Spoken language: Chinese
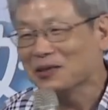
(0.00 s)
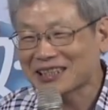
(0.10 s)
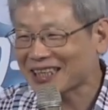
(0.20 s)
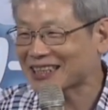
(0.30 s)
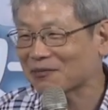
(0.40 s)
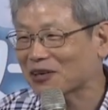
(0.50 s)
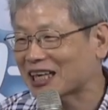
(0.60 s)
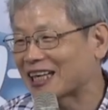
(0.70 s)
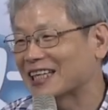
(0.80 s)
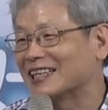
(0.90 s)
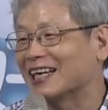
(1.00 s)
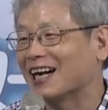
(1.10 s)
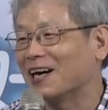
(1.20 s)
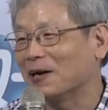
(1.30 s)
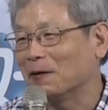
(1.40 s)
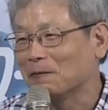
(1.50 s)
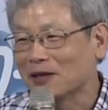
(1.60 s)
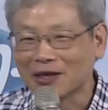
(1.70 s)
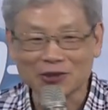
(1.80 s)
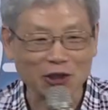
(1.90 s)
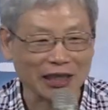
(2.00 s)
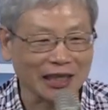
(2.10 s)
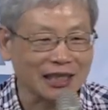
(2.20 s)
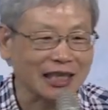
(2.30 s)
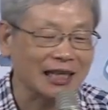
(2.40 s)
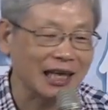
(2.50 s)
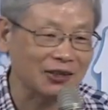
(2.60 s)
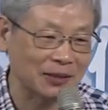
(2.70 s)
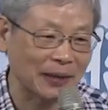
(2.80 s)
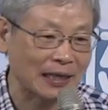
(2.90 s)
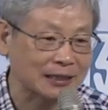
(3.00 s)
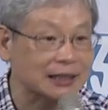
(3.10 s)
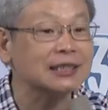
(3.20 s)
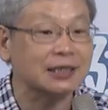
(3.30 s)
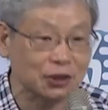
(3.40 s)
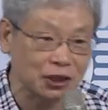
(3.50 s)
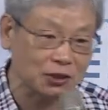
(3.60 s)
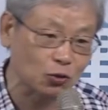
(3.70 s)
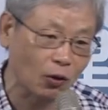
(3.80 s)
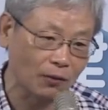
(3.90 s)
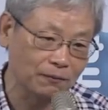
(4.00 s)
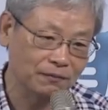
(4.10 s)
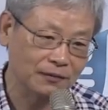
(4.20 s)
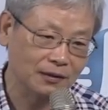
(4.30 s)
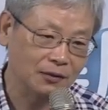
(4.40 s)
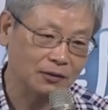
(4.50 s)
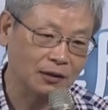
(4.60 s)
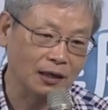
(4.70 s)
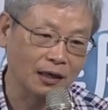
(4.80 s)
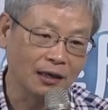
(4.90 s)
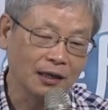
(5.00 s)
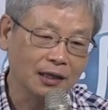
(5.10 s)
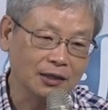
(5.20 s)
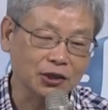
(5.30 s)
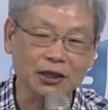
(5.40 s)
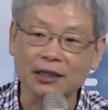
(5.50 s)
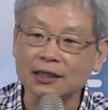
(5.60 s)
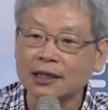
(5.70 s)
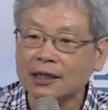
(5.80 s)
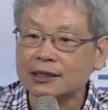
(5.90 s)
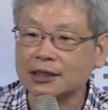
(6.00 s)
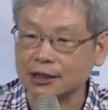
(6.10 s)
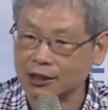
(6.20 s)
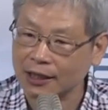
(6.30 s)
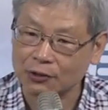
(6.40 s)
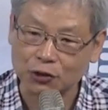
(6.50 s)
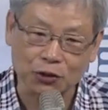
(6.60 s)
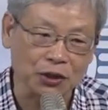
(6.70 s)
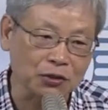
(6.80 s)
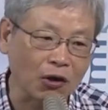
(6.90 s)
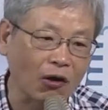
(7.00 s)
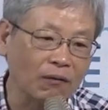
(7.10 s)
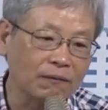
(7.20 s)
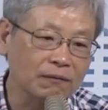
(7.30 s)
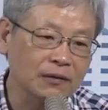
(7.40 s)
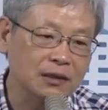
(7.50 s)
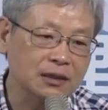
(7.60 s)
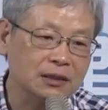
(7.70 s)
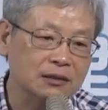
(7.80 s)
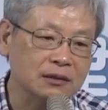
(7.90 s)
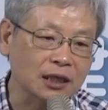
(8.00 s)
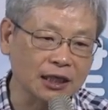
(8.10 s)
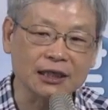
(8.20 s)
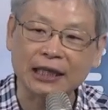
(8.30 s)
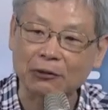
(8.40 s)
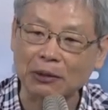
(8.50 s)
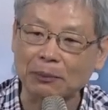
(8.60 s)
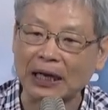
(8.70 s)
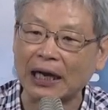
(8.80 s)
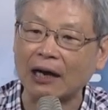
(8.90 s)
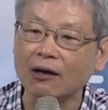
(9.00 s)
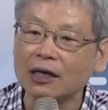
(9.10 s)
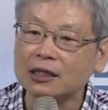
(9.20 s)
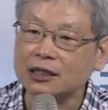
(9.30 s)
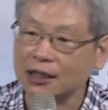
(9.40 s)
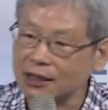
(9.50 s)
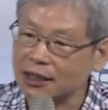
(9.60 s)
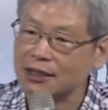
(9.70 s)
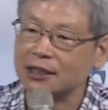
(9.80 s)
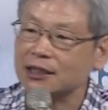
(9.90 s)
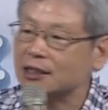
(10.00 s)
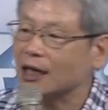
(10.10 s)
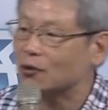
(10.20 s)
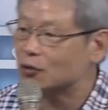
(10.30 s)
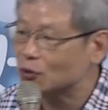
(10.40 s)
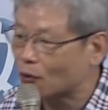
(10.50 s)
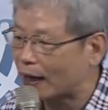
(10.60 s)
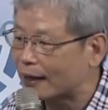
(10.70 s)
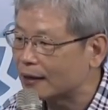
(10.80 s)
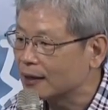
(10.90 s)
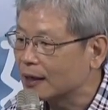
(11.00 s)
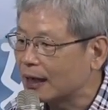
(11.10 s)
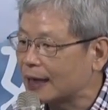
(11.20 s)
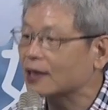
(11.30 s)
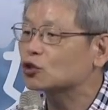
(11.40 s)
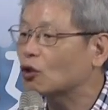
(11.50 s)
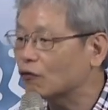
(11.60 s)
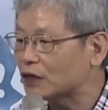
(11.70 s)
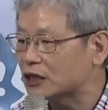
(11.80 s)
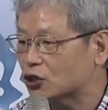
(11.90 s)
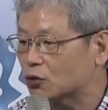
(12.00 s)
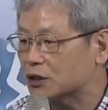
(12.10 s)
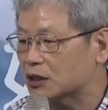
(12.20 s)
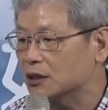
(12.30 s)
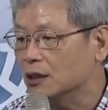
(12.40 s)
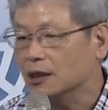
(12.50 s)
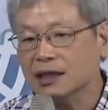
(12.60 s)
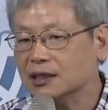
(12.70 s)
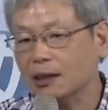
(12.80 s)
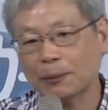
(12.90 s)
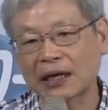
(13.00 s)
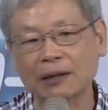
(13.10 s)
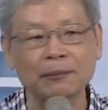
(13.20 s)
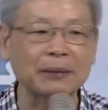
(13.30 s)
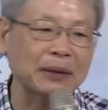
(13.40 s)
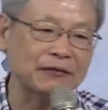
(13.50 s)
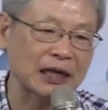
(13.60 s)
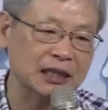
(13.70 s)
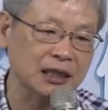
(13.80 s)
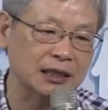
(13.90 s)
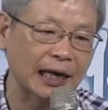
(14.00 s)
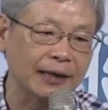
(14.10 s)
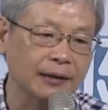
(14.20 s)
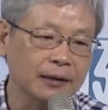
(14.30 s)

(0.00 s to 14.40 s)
这个是不可能的哈。所以一定要怎么样？自己去做啊，也就是自己要去运动，体力才会变好，心情自己要愉快。 还要充分休息，那这个别人没办法替代，